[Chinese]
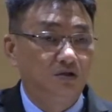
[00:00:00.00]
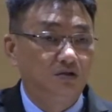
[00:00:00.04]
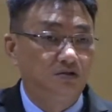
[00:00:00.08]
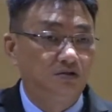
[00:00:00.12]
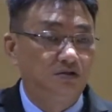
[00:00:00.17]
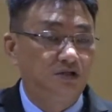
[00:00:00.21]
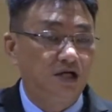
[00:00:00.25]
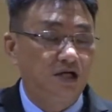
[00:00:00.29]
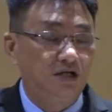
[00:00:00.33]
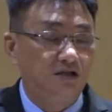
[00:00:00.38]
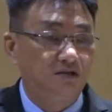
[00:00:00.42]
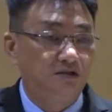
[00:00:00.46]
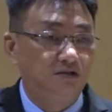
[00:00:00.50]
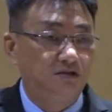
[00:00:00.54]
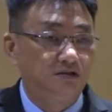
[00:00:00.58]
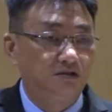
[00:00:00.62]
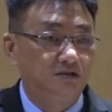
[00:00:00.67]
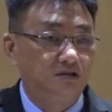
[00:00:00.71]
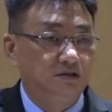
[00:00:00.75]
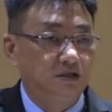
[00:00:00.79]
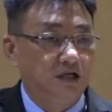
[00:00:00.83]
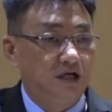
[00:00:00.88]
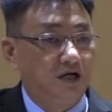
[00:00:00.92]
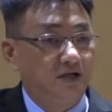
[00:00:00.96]
像
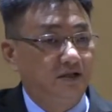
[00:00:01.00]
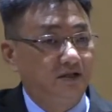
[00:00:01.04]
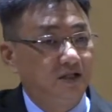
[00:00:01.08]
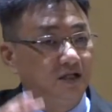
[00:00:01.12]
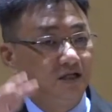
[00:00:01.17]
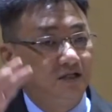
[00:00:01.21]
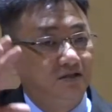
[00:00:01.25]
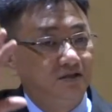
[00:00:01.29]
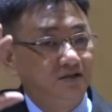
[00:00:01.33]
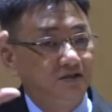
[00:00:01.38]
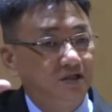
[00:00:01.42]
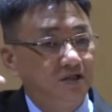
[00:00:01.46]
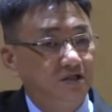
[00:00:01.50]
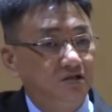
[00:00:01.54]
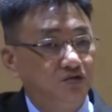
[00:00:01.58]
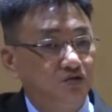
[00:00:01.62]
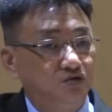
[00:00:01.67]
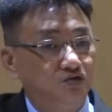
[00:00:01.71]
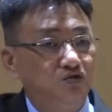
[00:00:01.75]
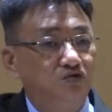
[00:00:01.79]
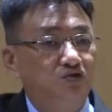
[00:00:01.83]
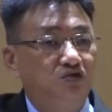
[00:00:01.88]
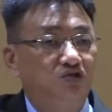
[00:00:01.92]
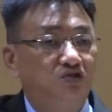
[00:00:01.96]
啊那些
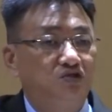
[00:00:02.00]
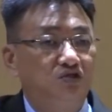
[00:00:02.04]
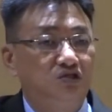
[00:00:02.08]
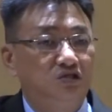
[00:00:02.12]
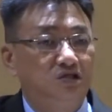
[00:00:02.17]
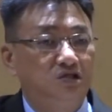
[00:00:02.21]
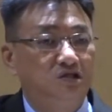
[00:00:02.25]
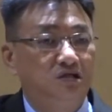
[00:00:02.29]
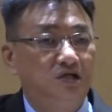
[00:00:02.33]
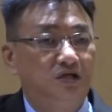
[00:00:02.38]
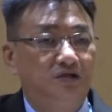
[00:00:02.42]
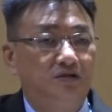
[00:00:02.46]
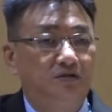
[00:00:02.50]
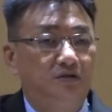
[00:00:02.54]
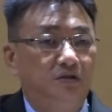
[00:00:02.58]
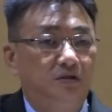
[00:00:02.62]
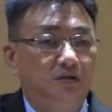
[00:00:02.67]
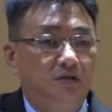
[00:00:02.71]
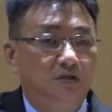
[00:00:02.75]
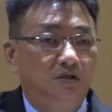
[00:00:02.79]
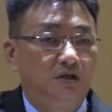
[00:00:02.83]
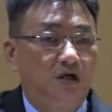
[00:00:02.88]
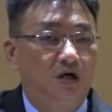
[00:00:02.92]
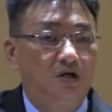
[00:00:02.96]
无知的人
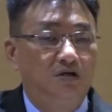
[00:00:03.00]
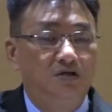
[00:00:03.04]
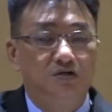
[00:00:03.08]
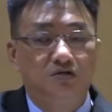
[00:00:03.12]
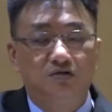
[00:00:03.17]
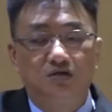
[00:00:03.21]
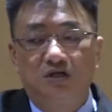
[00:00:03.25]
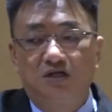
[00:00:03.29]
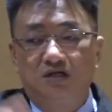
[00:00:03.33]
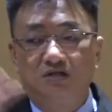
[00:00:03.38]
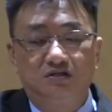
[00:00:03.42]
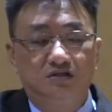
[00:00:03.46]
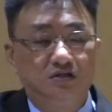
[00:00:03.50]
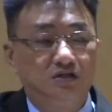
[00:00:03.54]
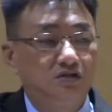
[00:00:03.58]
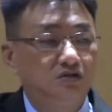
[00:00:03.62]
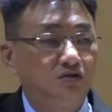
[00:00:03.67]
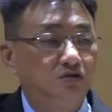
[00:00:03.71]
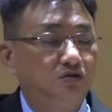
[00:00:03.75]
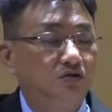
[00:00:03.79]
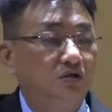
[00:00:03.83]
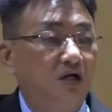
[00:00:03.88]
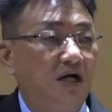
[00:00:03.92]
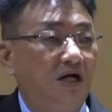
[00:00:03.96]
啊，有了基
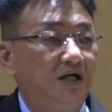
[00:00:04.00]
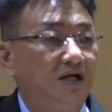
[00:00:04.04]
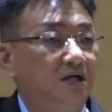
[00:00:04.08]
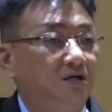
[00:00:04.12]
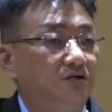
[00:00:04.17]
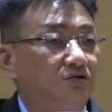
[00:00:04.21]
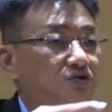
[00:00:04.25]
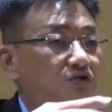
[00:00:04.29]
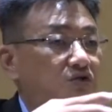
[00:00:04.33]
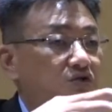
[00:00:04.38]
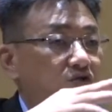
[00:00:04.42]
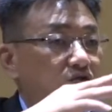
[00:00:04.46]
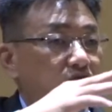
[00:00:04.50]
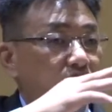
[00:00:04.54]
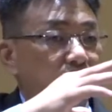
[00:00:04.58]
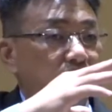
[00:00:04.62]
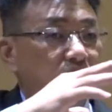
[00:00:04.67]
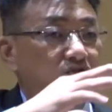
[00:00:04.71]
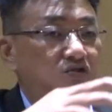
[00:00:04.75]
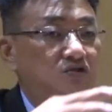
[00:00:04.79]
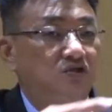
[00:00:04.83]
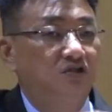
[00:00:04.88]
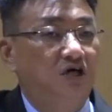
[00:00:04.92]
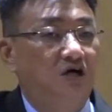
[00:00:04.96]
督还要去
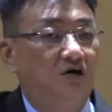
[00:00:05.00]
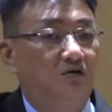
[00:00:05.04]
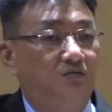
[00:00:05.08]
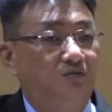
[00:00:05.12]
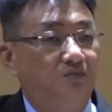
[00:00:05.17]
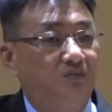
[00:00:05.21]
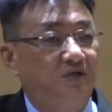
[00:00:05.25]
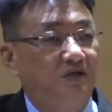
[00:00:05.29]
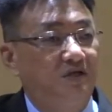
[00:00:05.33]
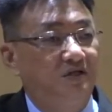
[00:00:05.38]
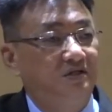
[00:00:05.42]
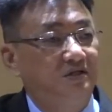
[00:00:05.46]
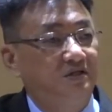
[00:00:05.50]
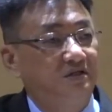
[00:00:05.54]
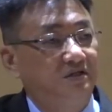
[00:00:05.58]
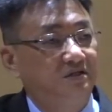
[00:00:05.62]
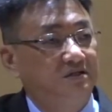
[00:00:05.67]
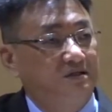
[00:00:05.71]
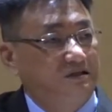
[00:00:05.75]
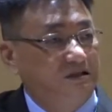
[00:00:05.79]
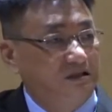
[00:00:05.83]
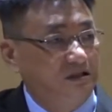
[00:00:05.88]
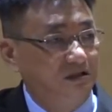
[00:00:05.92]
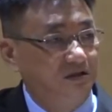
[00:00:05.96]
寻找别的
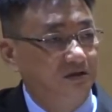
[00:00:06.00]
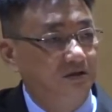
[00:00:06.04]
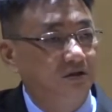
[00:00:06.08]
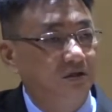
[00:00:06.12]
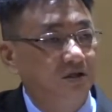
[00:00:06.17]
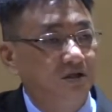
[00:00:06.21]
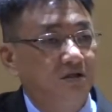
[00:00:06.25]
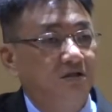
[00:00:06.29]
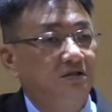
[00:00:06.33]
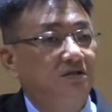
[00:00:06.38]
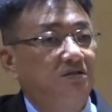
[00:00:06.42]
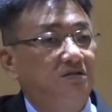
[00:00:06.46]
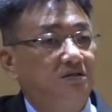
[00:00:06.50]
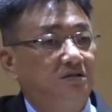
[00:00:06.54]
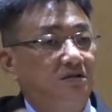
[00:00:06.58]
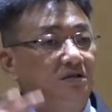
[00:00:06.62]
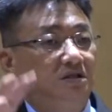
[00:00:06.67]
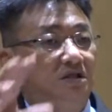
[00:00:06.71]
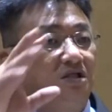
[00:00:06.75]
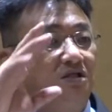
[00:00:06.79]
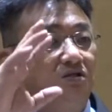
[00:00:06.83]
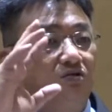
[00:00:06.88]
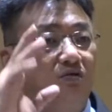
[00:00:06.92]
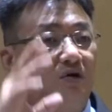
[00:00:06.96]
神，
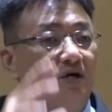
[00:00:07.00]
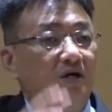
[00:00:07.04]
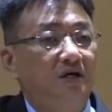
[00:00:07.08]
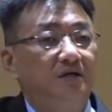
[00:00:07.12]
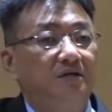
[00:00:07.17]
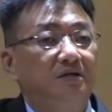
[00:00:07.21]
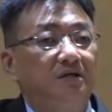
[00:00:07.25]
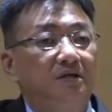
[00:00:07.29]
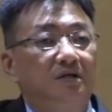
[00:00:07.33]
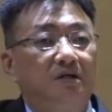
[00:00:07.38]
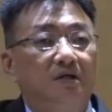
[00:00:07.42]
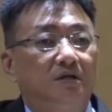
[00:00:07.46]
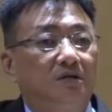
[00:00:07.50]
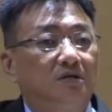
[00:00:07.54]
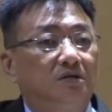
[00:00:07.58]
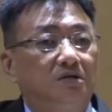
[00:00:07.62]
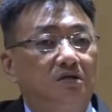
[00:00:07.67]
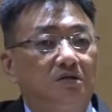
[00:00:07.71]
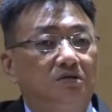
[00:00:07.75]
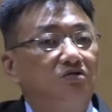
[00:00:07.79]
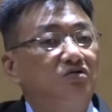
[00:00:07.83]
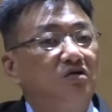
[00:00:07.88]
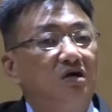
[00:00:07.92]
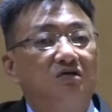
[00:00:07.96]
以为。
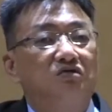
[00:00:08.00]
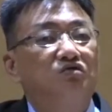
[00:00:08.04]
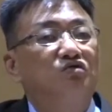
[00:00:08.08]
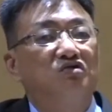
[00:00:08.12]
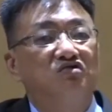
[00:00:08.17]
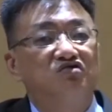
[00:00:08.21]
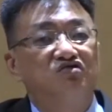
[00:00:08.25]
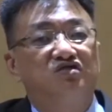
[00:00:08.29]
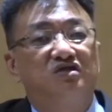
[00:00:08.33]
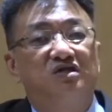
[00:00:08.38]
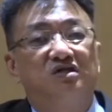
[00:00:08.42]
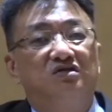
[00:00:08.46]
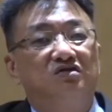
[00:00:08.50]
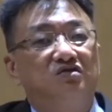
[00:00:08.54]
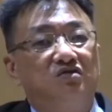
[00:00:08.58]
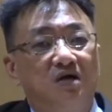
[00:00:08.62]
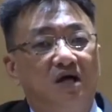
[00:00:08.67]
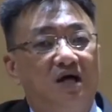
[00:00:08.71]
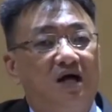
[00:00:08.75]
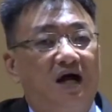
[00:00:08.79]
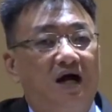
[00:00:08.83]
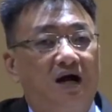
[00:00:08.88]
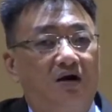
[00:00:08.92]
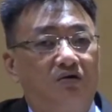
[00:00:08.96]
越多神
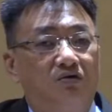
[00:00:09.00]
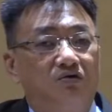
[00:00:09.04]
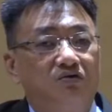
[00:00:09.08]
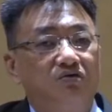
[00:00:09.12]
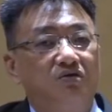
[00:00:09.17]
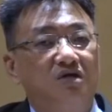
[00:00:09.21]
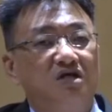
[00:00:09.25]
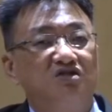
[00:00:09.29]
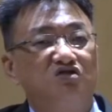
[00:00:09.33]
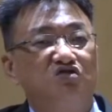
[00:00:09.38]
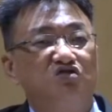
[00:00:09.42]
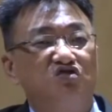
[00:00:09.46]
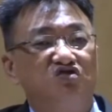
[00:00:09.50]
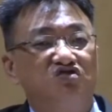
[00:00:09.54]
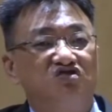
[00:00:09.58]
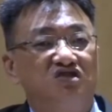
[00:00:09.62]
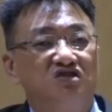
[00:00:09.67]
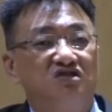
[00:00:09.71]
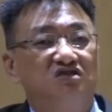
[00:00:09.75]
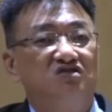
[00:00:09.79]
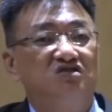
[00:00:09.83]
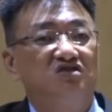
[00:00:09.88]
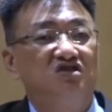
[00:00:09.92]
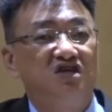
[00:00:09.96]
越好，越多
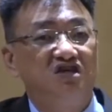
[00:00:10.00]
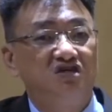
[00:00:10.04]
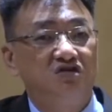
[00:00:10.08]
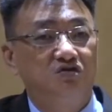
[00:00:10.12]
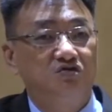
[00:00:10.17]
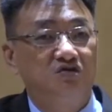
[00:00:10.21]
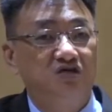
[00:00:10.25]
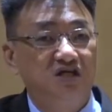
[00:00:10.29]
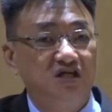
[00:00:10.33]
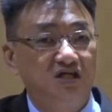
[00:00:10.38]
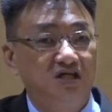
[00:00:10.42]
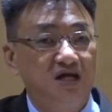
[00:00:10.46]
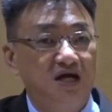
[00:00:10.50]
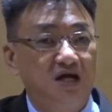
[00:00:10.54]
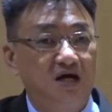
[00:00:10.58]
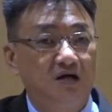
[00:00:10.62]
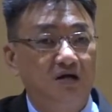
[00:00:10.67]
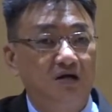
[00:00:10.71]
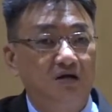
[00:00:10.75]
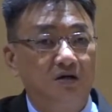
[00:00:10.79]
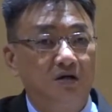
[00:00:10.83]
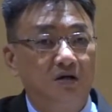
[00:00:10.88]
神越有力量，